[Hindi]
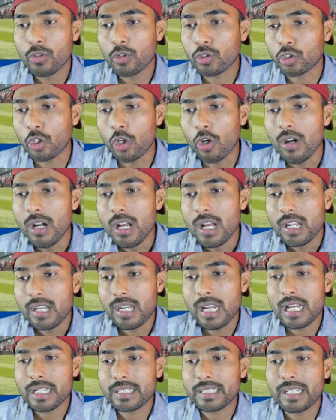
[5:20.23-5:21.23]
दोस्तों
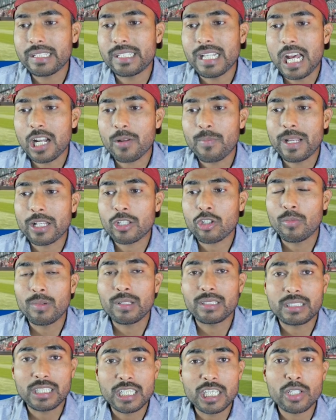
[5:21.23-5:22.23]
लास्ट के चार मैचों
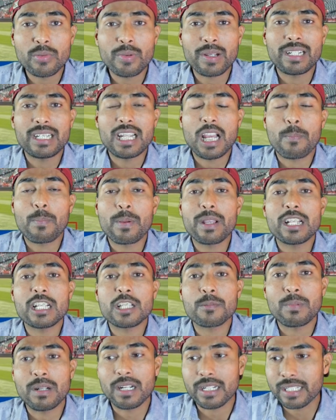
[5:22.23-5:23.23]
में तीस विकेट यहां
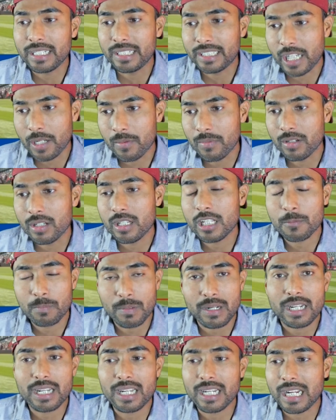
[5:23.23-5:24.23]
पे स्पिनर की टीम
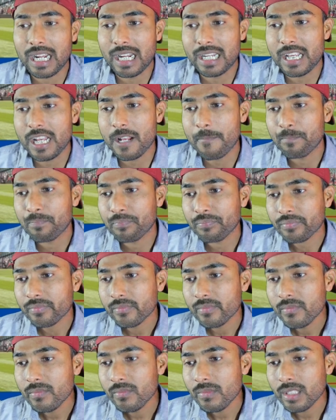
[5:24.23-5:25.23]
स्पिनर ने निकाले हैं
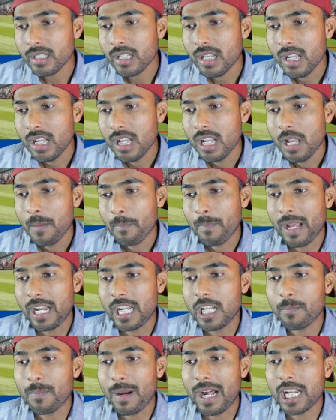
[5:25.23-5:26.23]

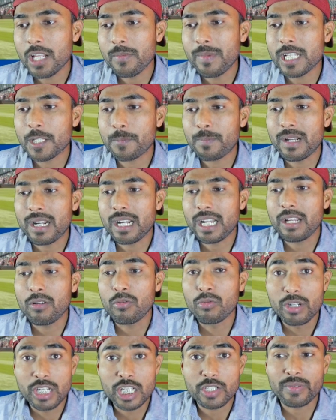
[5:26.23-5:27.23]
पहली पारी में स्पिनर ने
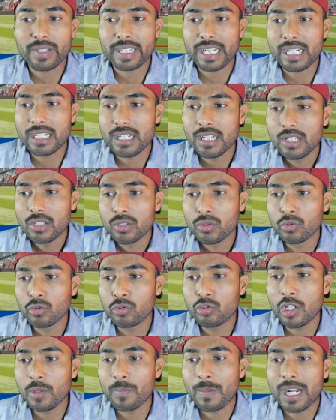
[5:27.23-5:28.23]
उन्नीस विकेट
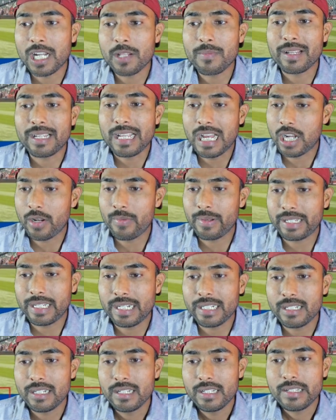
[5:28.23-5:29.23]
दूसरी पारी में ग्यारह
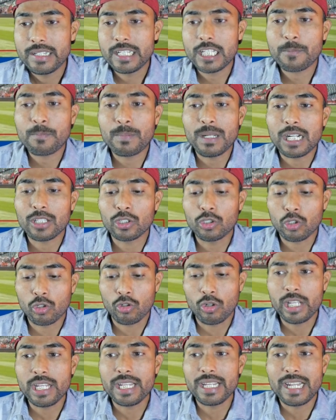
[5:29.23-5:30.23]
विकेट स्पिनर
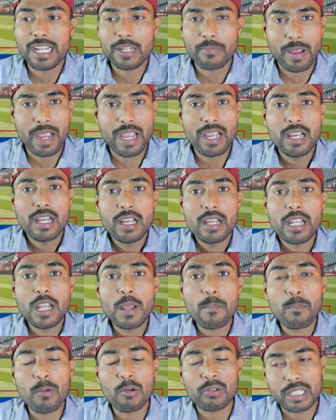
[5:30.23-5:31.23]
दोनों ही इनिंग में
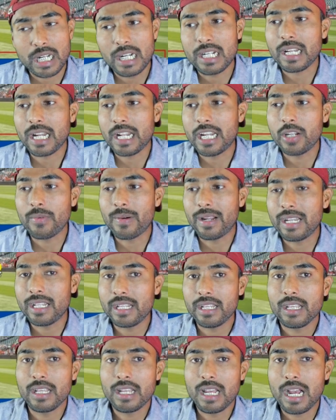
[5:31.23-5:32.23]
इंपोर्टेंट रहने
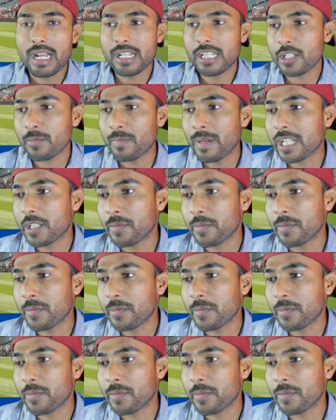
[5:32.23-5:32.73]
वाले हैं आज इस